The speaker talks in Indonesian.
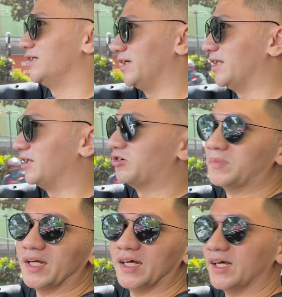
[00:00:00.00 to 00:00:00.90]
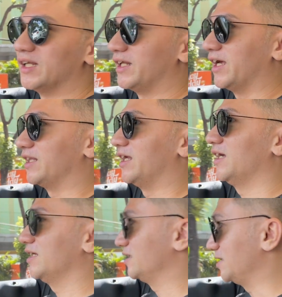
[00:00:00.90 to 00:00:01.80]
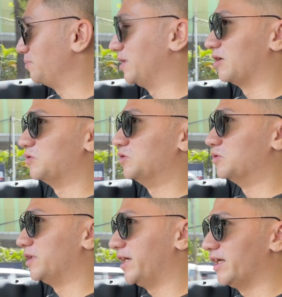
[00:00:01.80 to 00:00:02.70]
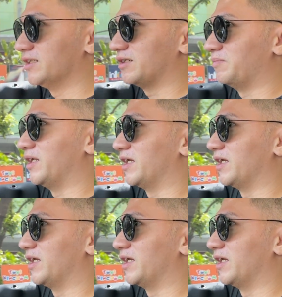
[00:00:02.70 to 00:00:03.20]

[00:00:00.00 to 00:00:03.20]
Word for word: Kita coba lihat ya, sambil kunjungin sambil